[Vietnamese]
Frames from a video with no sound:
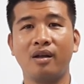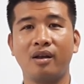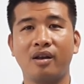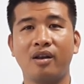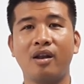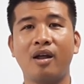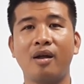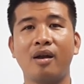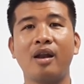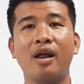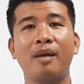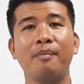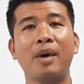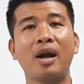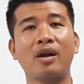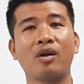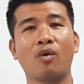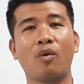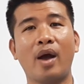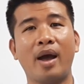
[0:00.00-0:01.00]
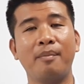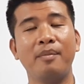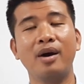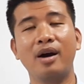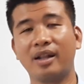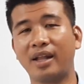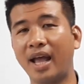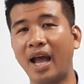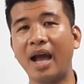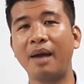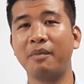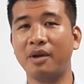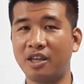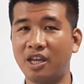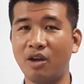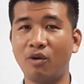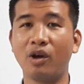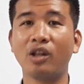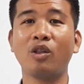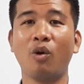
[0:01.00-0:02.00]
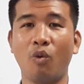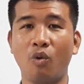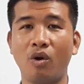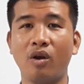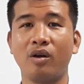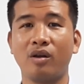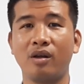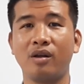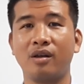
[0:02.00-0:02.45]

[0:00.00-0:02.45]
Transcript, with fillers: nó đã mất khoảng 10 tới 20 triệu cái tủ này